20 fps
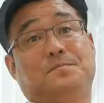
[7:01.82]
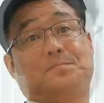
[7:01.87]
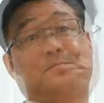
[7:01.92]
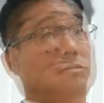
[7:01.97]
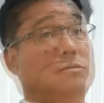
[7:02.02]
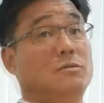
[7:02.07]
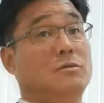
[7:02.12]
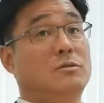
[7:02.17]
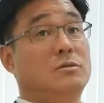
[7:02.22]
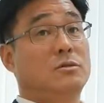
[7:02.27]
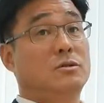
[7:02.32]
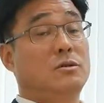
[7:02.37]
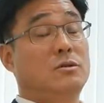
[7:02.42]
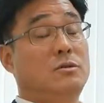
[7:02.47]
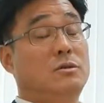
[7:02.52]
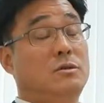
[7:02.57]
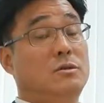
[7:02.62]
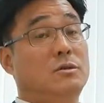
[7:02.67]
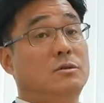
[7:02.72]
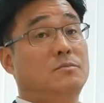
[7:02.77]
그런 부분들을
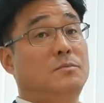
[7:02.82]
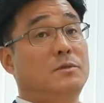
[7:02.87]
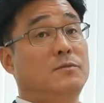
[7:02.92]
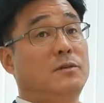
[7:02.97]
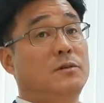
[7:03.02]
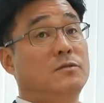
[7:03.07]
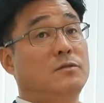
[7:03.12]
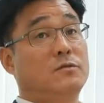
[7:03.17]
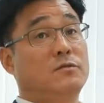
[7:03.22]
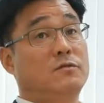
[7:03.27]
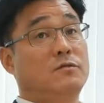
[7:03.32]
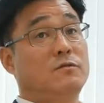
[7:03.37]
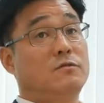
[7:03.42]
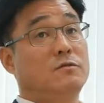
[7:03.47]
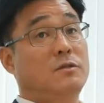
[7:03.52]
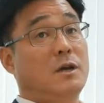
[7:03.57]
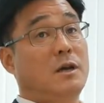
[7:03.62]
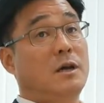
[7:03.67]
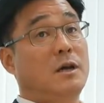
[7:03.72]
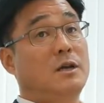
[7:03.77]
저희들이 비바도
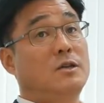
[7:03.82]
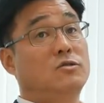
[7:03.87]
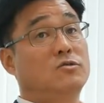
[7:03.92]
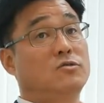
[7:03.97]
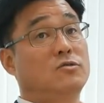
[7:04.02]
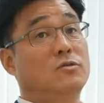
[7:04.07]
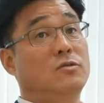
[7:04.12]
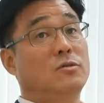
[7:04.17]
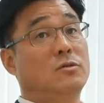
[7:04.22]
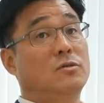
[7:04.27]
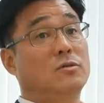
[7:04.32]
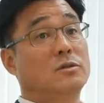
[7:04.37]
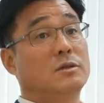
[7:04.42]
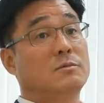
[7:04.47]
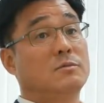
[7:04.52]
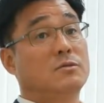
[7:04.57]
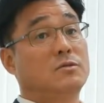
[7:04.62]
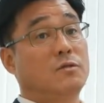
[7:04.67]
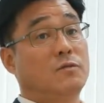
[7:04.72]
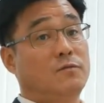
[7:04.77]
툴로 다 해주고
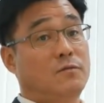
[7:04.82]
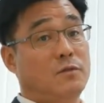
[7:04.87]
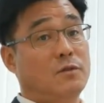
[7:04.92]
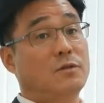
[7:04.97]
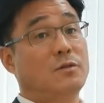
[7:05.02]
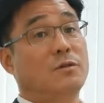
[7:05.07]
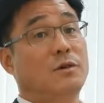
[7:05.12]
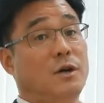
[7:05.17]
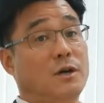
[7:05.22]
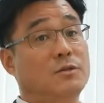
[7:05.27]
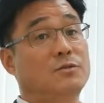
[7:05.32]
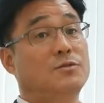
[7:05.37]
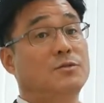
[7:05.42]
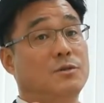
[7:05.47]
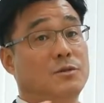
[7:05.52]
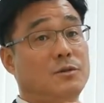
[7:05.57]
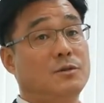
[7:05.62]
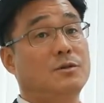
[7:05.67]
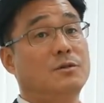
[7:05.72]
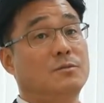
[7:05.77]
그다음에 소프트웨어
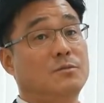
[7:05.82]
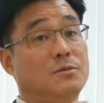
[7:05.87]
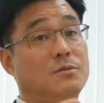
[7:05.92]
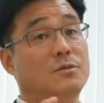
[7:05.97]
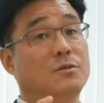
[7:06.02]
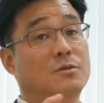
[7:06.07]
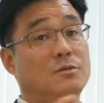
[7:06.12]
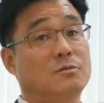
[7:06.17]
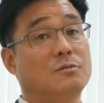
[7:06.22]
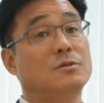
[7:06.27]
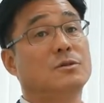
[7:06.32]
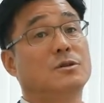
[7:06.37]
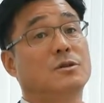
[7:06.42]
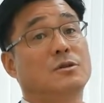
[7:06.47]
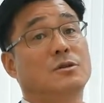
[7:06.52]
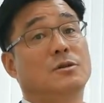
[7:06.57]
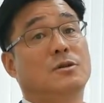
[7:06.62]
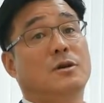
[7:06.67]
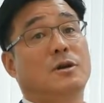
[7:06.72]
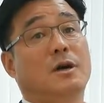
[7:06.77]
하드웨어 이걸 뭐
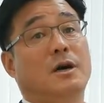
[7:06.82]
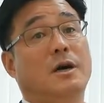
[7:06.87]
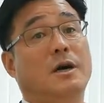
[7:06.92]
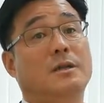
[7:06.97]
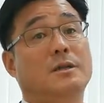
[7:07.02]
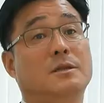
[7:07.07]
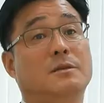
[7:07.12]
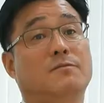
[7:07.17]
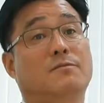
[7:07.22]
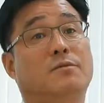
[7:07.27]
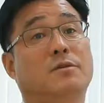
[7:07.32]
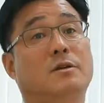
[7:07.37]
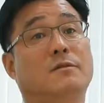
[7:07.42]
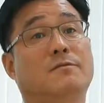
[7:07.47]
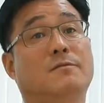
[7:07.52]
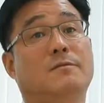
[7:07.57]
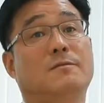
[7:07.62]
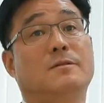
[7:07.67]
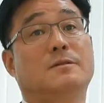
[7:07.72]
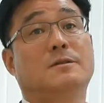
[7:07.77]
한
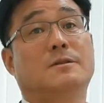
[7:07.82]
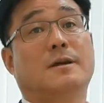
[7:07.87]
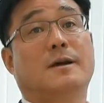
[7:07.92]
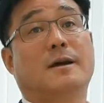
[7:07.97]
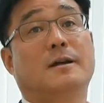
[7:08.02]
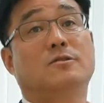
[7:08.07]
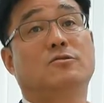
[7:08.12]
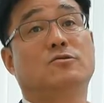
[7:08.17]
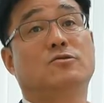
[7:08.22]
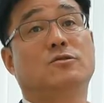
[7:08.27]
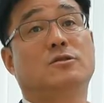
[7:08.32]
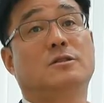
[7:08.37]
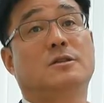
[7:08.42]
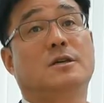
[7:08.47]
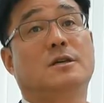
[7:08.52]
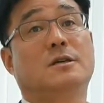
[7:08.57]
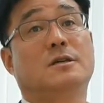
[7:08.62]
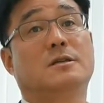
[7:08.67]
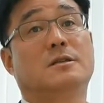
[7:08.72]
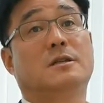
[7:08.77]
플랫폼에서 다 해줄
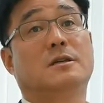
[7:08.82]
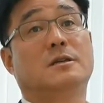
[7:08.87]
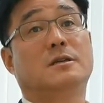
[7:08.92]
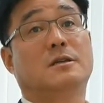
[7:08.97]
수있게